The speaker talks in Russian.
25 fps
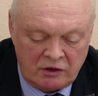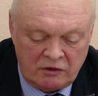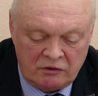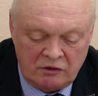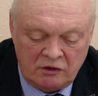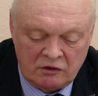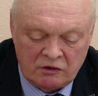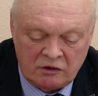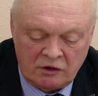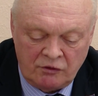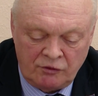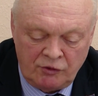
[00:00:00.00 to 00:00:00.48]

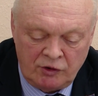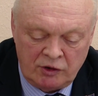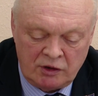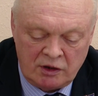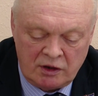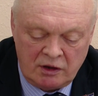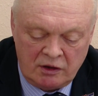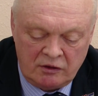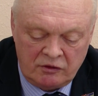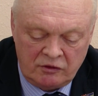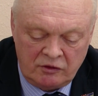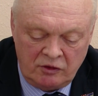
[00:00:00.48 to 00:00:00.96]
Российской
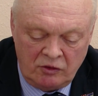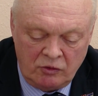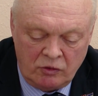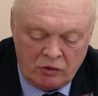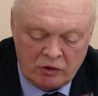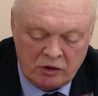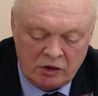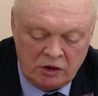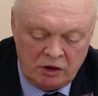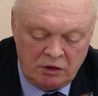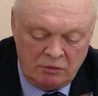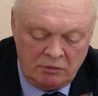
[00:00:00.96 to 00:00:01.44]
Федерации
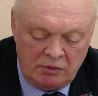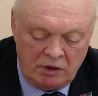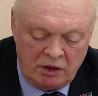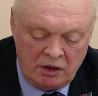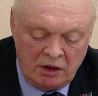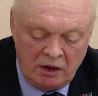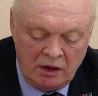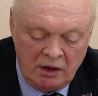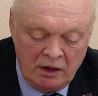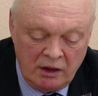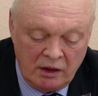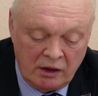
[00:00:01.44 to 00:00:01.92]

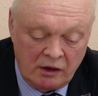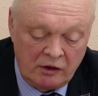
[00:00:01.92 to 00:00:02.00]
органами